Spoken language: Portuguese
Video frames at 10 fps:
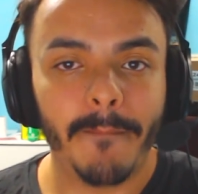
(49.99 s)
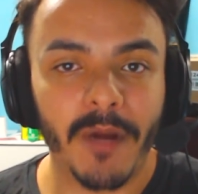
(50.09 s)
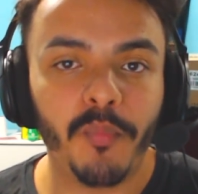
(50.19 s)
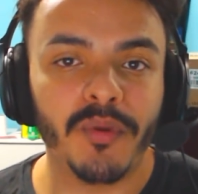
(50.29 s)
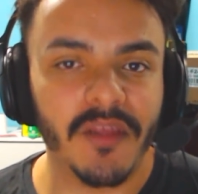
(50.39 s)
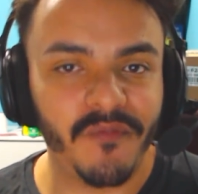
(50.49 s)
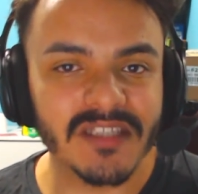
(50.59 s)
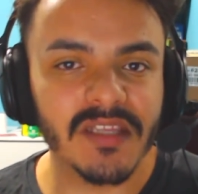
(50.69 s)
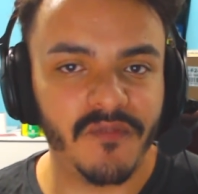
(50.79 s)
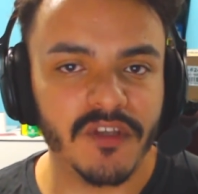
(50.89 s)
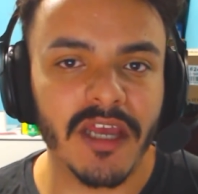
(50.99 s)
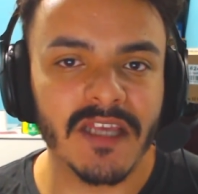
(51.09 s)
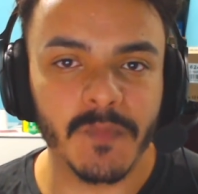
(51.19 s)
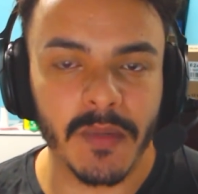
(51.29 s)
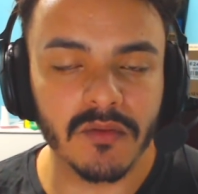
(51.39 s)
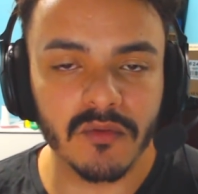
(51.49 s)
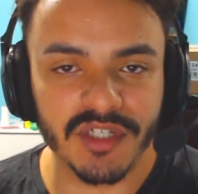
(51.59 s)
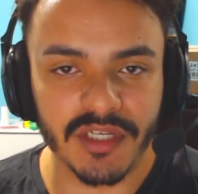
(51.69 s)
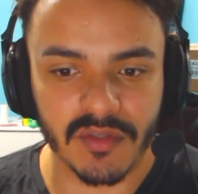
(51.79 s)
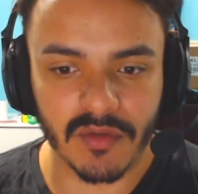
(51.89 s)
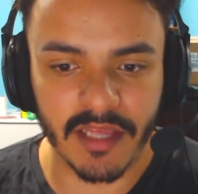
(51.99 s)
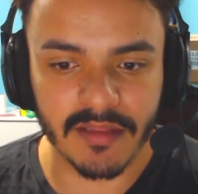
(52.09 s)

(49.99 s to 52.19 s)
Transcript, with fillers: para eu poder fazer vídeo a respeito disso, né?